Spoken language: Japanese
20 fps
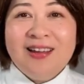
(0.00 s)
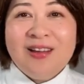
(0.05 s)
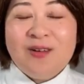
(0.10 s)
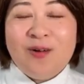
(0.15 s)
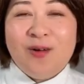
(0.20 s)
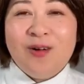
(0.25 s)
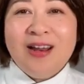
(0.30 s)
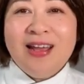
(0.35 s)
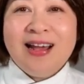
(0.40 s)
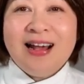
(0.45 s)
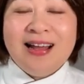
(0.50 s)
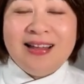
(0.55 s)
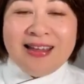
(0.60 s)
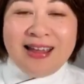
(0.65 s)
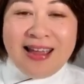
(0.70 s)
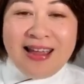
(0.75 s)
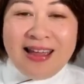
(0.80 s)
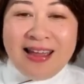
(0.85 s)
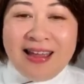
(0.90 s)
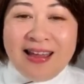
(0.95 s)
これが
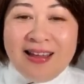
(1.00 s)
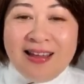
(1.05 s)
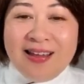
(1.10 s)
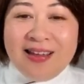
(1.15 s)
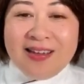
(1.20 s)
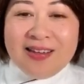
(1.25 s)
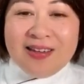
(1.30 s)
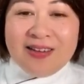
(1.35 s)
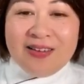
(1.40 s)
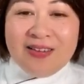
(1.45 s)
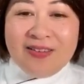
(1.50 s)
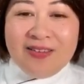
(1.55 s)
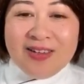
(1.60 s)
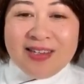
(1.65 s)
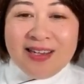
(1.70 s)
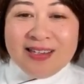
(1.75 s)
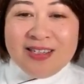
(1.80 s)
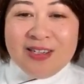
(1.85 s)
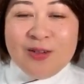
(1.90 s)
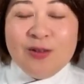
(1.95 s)
ね、
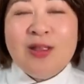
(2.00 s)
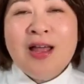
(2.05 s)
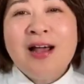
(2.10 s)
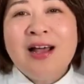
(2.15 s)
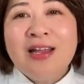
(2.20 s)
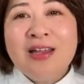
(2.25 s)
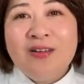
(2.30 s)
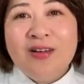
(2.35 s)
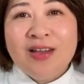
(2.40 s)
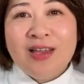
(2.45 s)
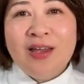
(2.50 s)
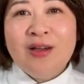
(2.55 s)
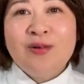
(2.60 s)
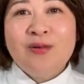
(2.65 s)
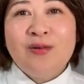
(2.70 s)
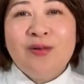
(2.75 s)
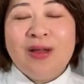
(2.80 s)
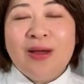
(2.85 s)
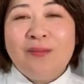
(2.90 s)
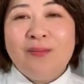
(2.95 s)
私の中では結
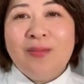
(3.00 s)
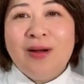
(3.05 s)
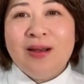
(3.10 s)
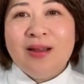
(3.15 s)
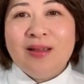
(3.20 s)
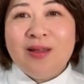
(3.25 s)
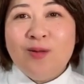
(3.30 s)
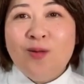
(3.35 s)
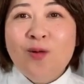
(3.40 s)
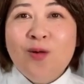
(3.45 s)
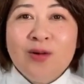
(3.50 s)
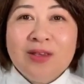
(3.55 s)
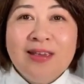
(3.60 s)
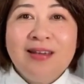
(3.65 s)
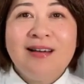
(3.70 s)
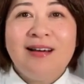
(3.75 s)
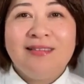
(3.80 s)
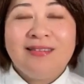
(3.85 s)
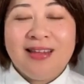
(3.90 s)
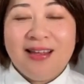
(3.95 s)
構やっぱりね、大
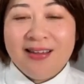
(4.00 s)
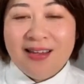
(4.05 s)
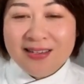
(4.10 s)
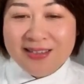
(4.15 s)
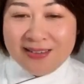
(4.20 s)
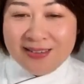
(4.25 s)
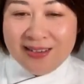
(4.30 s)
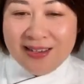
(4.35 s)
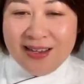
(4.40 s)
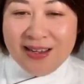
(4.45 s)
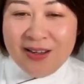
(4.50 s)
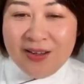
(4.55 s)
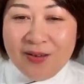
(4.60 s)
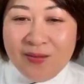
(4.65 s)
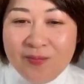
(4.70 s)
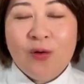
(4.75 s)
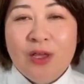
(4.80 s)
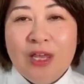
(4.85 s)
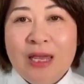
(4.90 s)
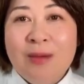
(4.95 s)
きかったです。
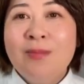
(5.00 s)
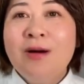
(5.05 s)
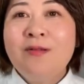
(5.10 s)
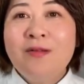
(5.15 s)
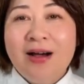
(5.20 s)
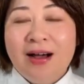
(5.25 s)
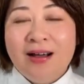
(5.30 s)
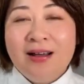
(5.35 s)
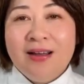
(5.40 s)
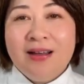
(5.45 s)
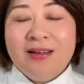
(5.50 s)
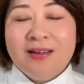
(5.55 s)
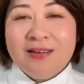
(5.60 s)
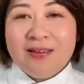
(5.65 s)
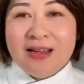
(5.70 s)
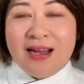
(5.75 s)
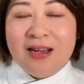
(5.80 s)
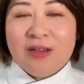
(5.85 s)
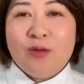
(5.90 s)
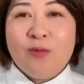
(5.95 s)
今は
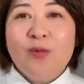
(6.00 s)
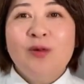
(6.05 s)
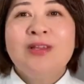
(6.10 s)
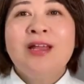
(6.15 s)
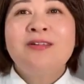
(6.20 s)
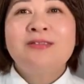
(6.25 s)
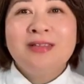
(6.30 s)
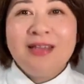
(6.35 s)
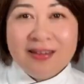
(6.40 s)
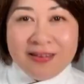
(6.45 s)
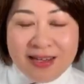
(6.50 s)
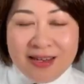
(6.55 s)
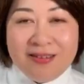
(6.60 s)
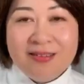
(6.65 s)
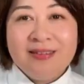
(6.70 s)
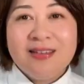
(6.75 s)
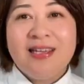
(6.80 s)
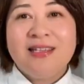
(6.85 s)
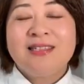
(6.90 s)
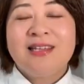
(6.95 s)
あのもう亡くなって
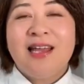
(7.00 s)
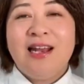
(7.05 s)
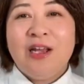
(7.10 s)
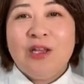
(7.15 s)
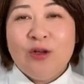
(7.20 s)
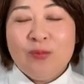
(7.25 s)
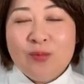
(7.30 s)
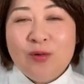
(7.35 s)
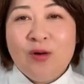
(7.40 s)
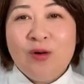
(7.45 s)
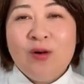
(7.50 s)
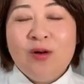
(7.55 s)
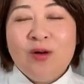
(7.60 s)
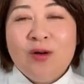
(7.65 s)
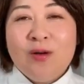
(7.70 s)
るんですけれども、